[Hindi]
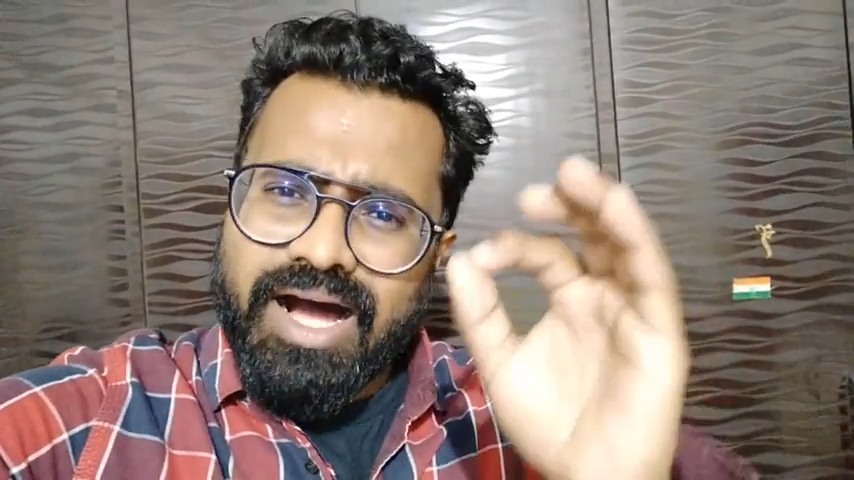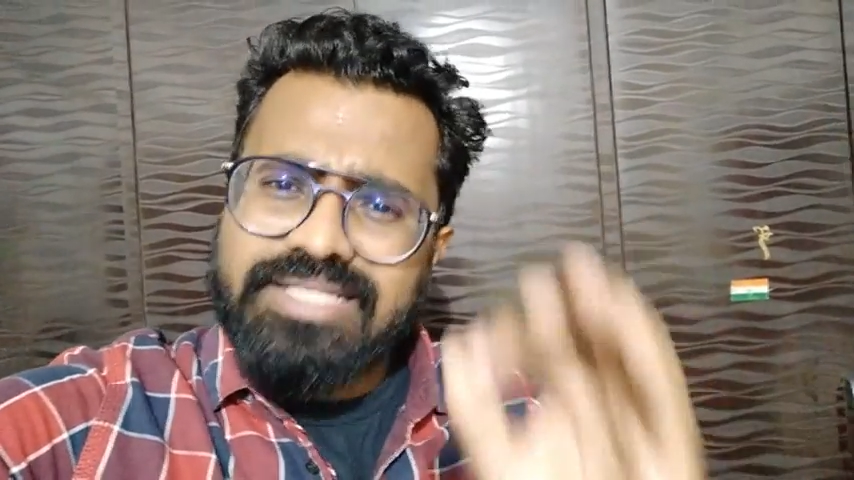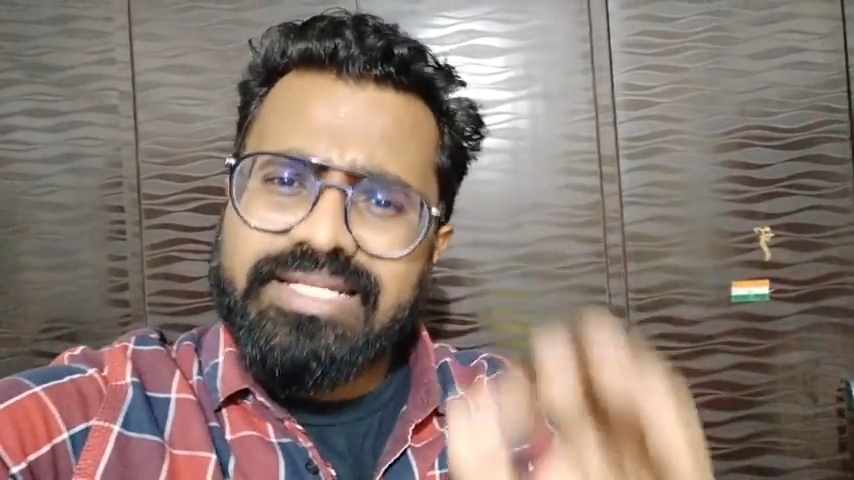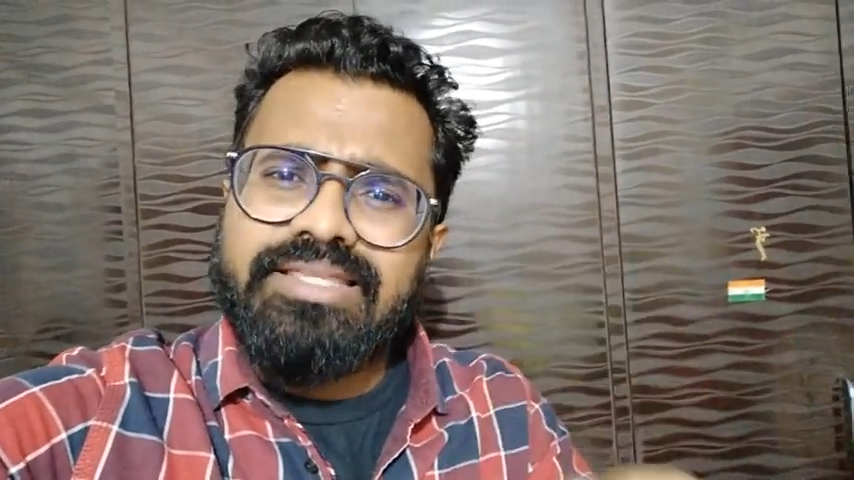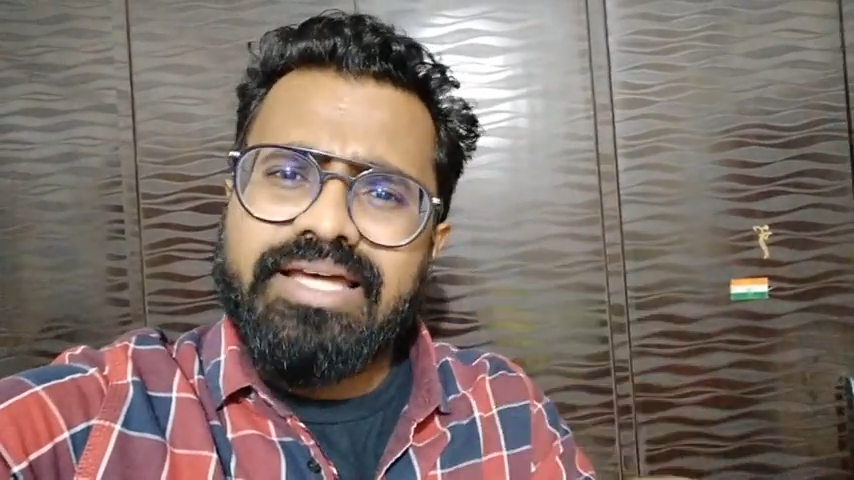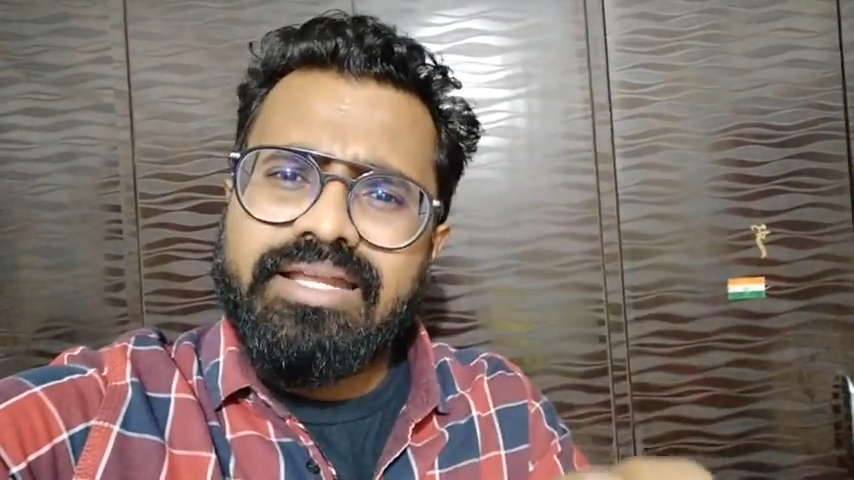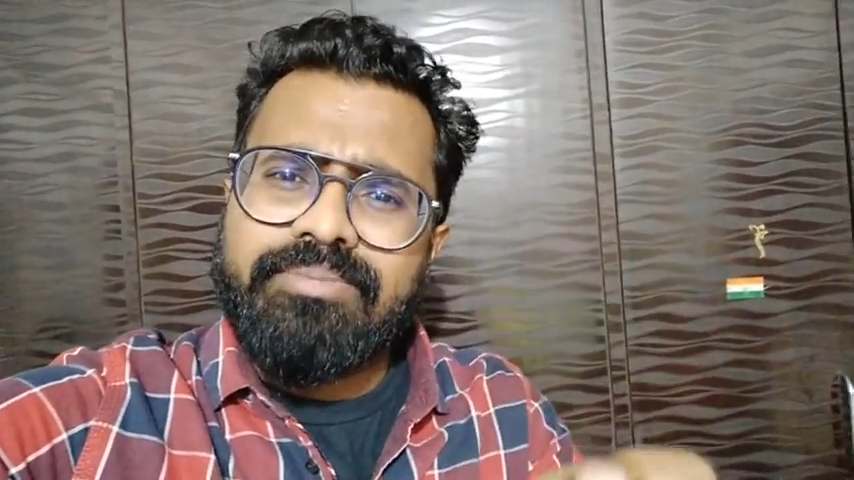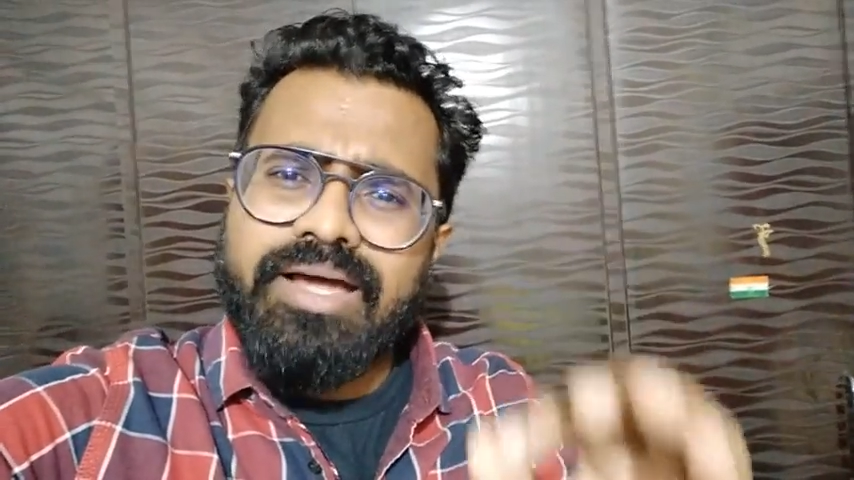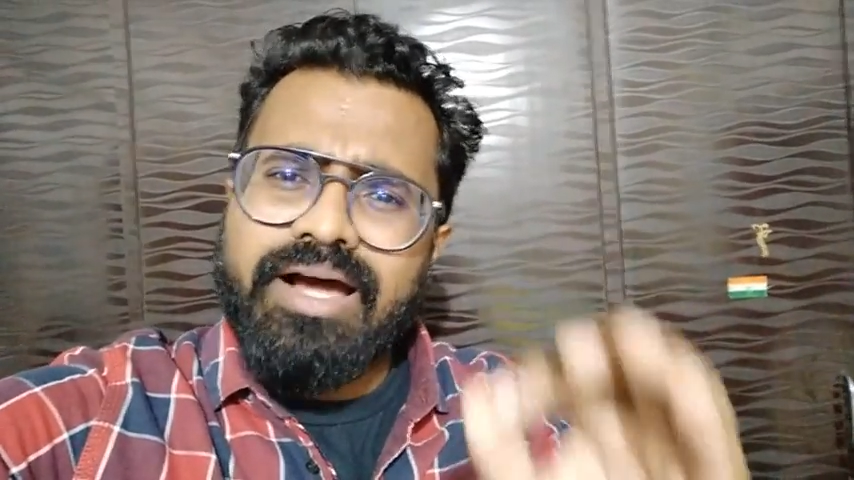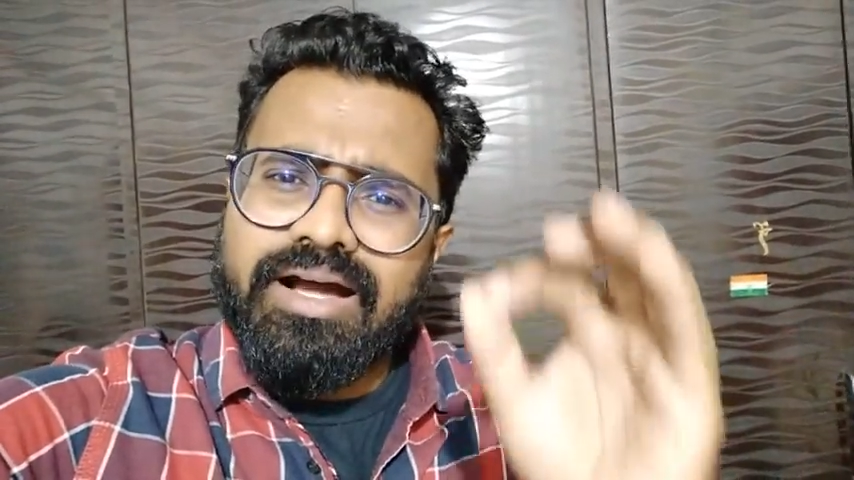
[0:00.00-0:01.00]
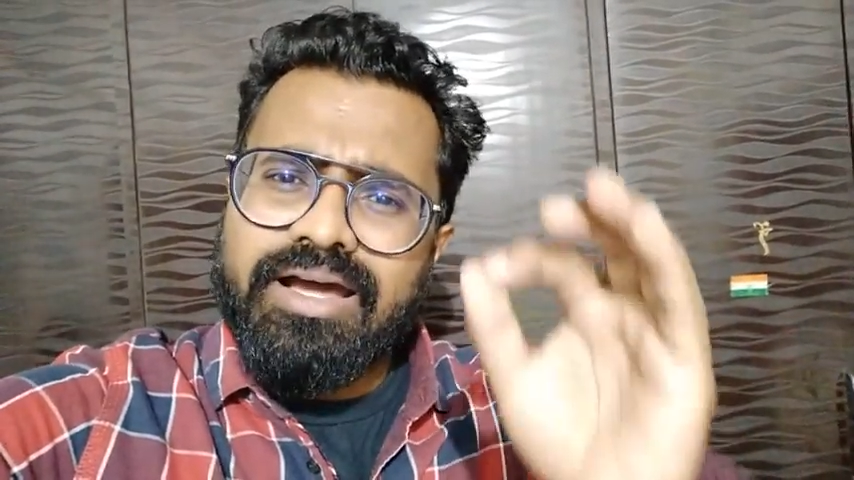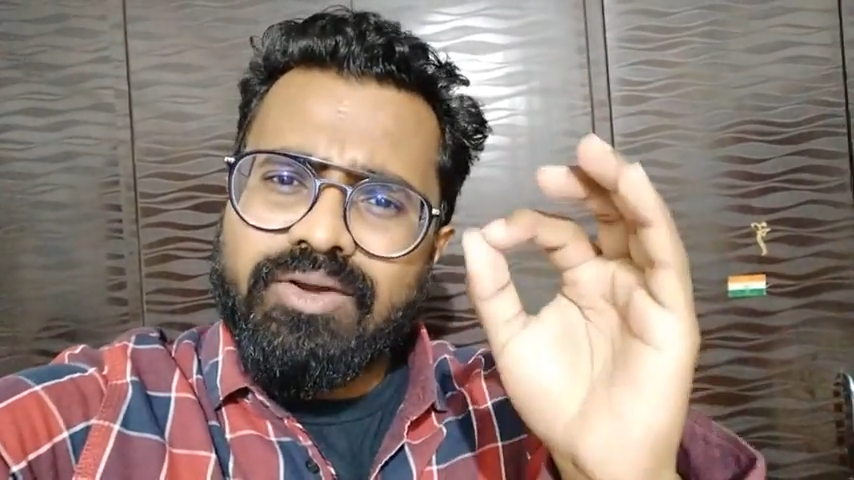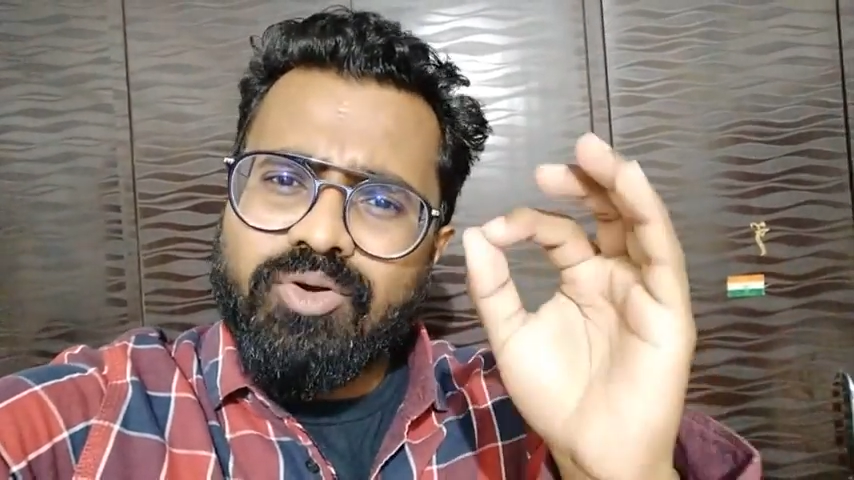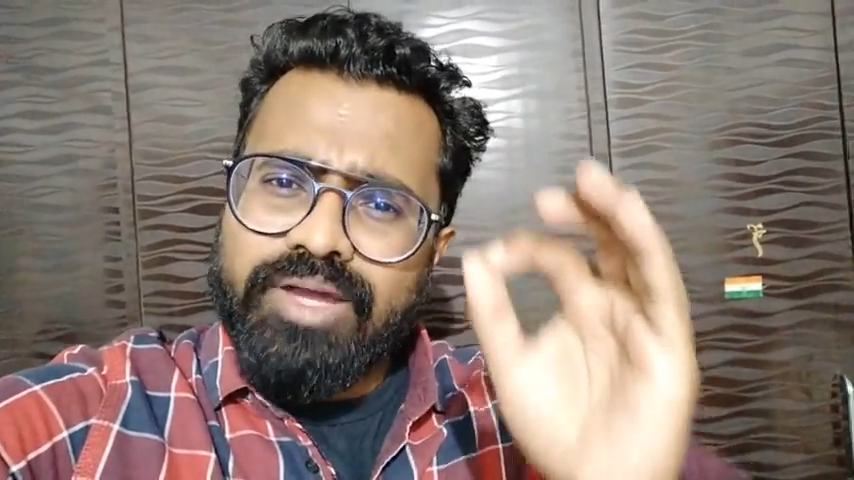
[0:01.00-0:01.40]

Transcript: आज के तारीख में अगर